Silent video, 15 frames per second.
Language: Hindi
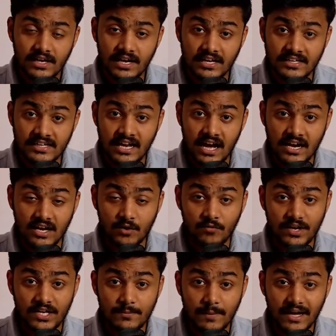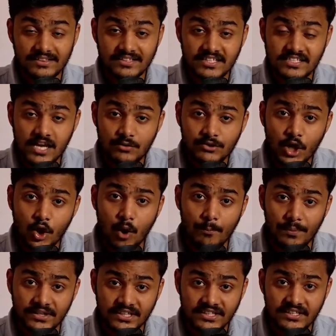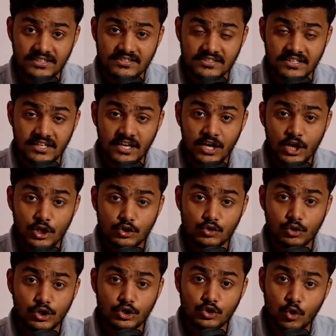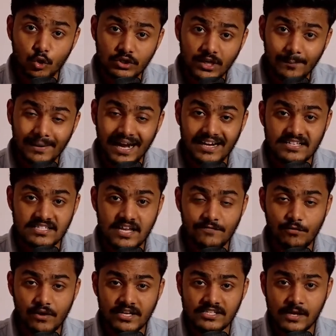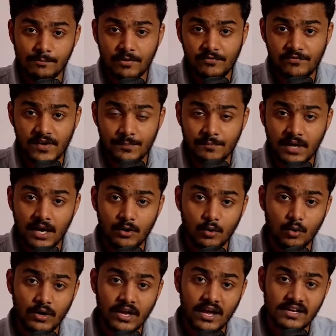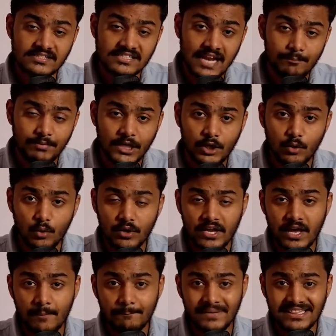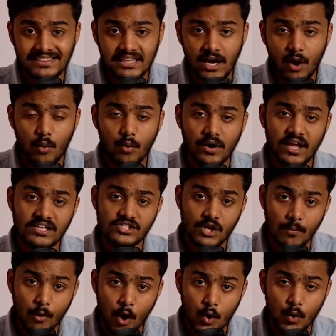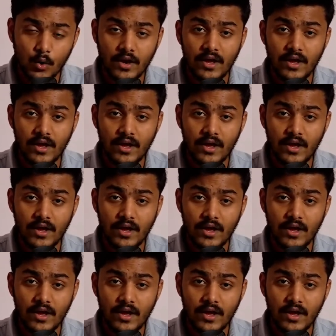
लेकिन अगर वही बात की जाए उनके कॉम्पिटिटर्स की जो कि छोटे ब्रांड्स हैं फॉर एग्जाम्पल फ्लिपकार्ट हो गया स्नैपडील हो गया मिंत्रा हो गया जबोंग हो